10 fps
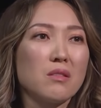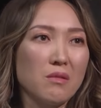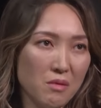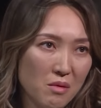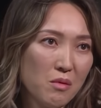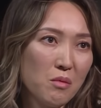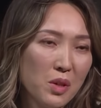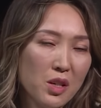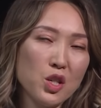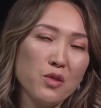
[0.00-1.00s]
Э,
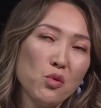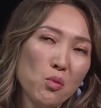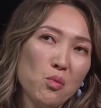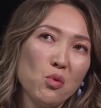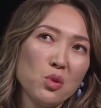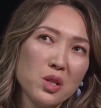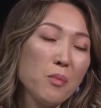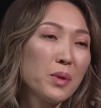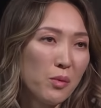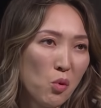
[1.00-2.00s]
мы живем по
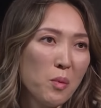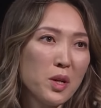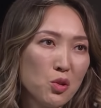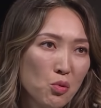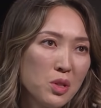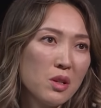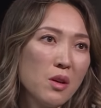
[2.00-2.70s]
западному образцу из,